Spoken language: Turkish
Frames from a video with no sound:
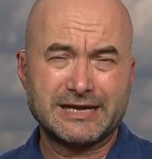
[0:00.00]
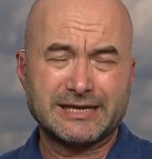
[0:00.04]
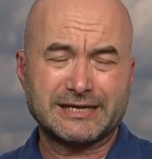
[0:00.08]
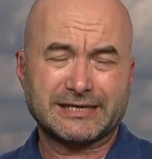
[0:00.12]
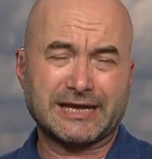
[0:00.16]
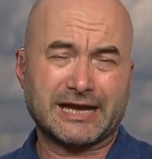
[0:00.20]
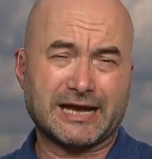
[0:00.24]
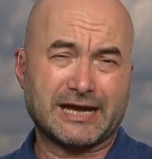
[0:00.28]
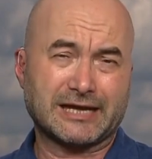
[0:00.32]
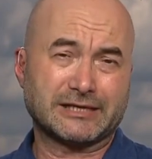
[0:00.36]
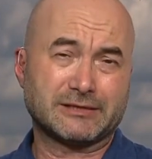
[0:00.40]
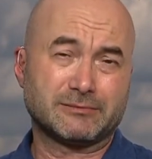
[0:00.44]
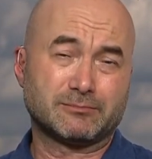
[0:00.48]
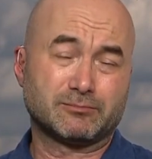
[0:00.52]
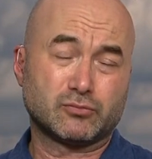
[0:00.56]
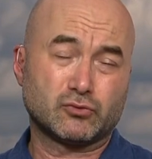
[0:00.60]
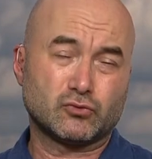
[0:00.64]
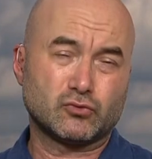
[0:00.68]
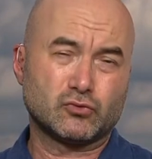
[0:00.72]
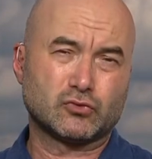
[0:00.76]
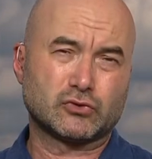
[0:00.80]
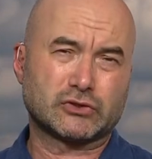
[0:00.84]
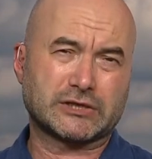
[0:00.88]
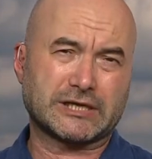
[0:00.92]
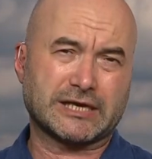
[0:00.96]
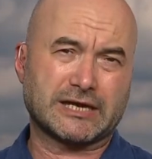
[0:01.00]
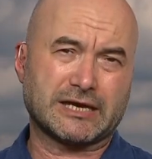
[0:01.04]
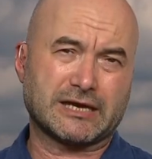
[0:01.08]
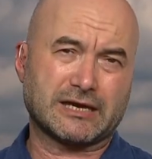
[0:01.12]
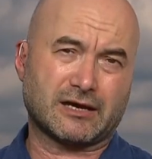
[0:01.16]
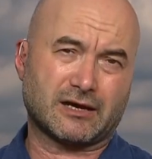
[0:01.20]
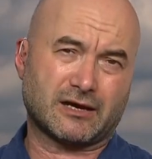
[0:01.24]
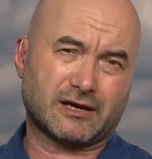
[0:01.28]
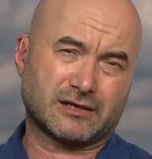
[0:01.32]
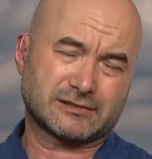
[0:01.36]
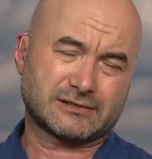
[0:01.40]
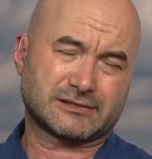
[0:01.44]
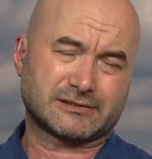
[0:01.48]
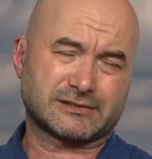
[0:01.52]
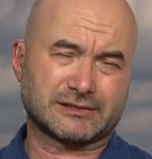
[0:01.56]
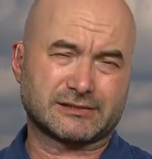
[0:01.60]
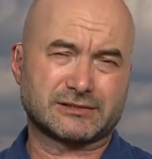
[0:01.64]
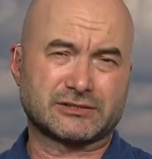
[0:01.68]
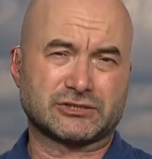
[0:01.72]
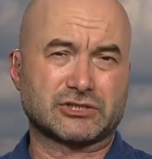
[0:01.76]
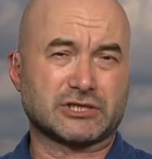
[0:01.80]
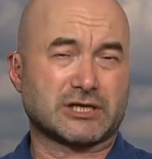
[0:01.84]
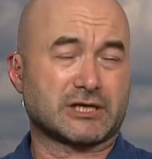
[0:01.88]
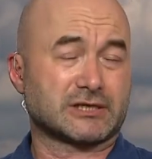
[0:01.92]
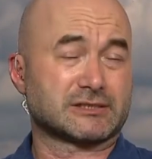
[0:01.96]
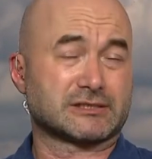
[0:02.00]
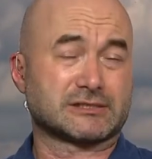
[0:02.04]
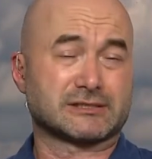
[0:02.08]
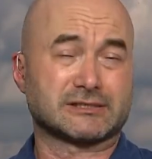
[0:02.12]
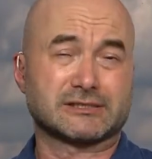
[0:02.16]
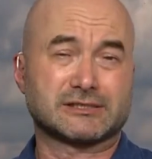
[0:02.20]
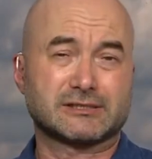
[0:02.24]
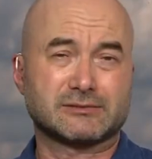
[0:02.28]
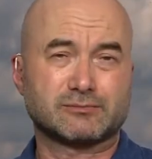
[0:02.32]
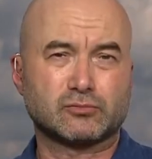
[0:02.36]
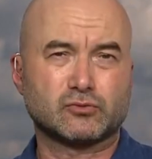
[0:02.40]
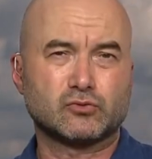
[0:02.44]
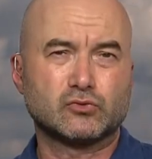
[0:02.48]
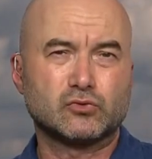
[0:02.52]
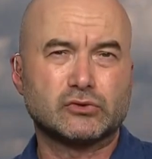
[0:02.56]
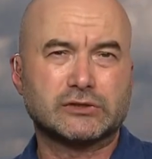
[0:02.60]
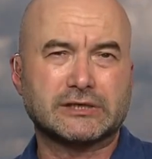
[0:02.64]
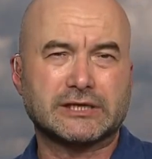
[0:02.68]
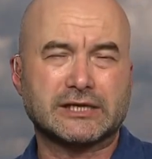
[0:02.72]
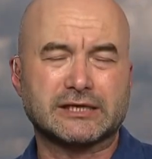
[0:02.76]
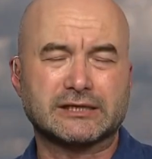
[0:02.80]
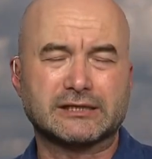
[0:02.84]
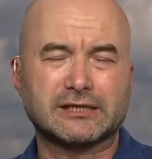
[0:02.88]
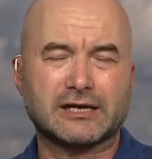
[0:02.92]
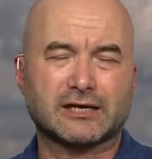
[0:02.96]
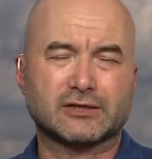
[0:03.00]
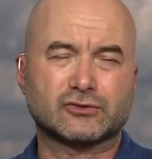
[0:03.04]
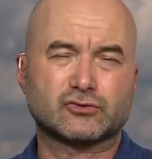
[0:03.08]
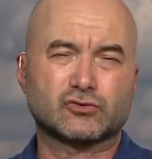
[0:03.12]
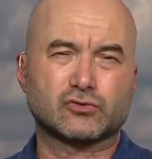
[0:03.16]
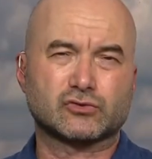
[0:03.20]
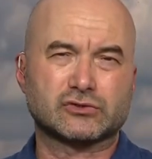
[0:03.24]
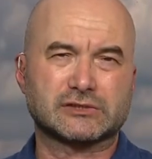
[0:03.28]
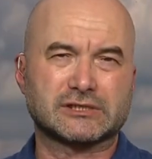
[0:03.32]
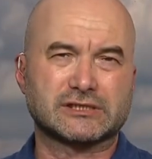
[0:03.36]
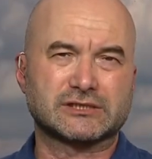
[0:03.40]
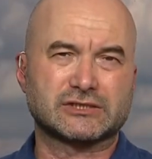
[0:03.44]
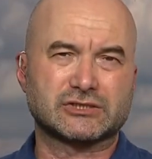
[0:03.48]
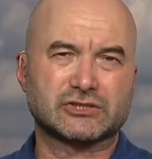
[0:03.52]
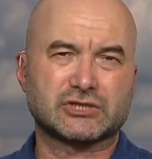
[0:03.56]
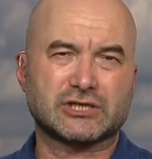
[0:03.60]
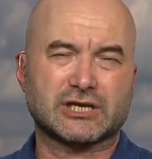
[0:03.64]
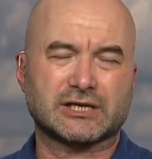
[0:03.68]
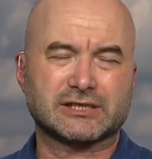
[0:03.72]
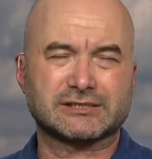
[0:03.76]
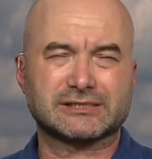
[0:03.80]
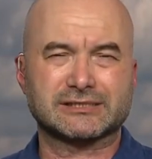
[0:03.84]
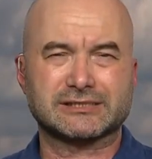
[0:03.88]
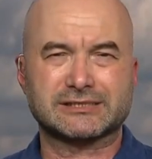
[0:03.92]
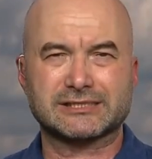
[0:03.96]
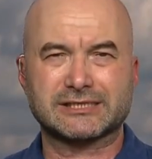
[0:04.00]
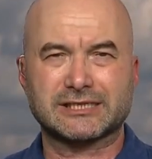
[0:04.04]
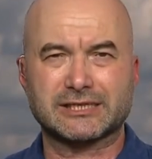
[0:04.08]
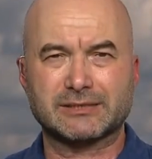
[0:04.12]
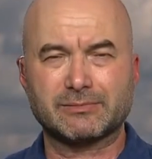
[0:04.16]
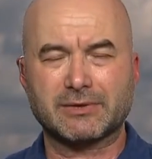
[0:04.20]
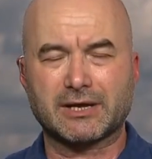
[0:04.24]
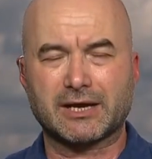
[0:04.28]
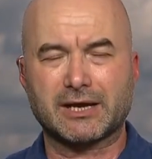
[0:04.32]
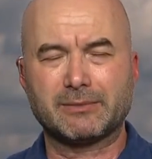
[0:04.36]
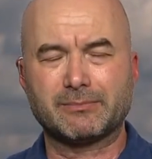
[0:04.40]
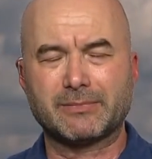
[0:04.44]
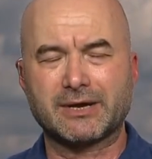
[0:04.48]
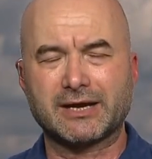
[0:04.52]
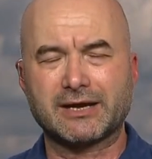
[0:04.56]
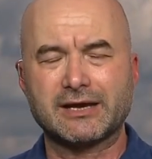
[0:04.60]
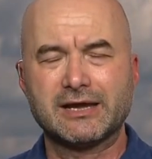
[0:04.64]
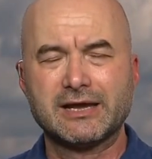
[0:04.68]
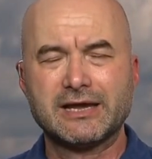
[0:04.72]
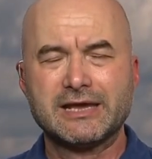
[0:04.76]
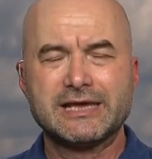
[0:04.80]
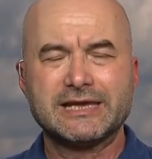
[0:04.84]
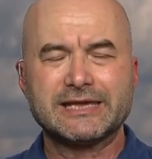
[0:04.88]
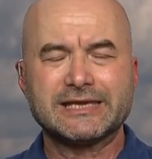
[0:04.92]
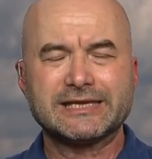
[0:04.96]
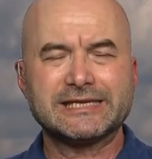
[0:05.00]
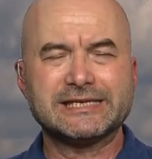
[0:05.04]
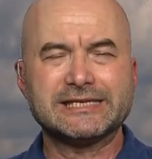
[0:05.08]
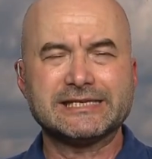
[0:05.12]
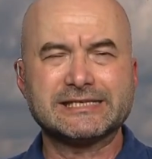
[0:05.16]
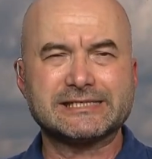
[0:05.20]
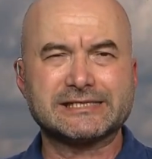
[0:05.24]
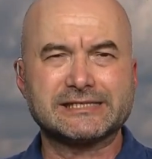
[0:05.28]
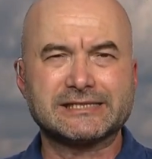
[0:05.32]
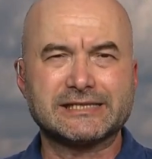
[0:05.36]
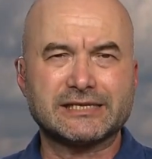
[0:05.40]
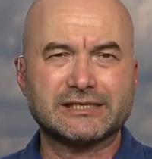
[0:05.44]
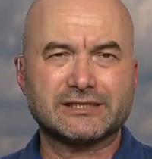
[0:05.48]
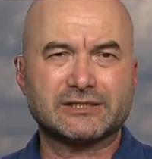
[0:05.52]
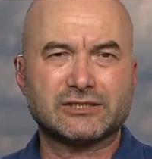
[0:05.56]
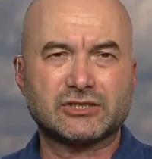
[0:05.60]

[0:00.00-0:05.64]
Yani bu ülkeye az satacaksınız, bu ülkeye daha çok satacaksınız gibi ama izni